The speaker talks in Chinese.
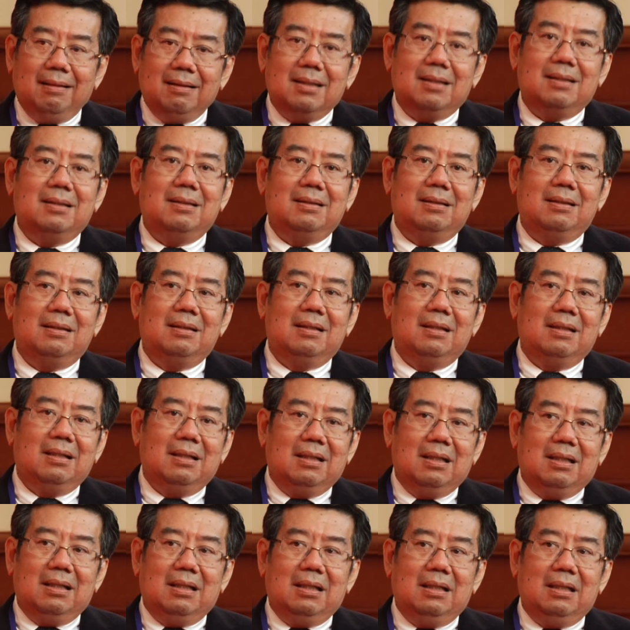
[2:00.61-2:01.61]
的
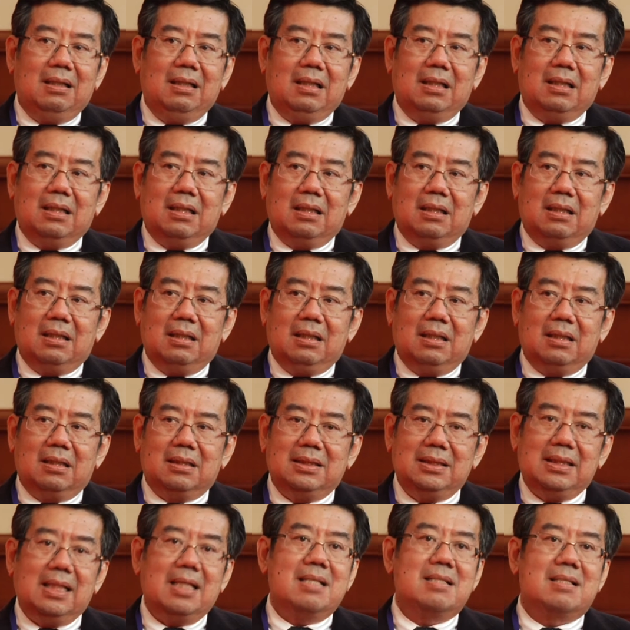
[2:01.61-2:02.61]
一个一个
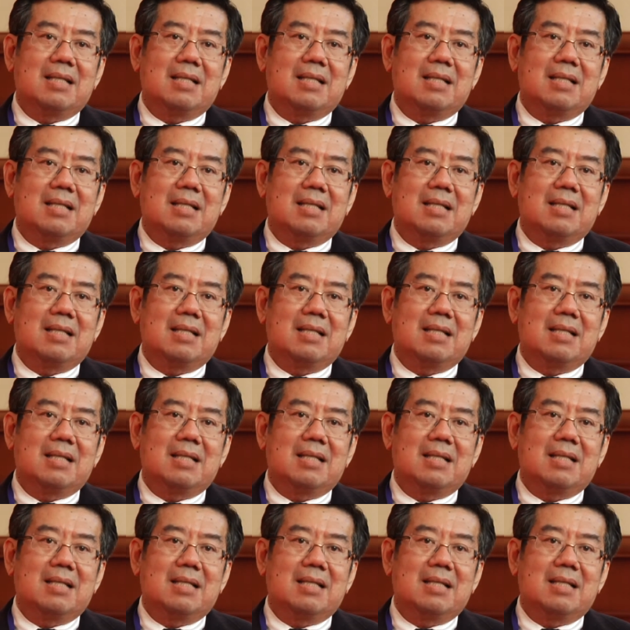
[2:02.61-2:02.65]
宪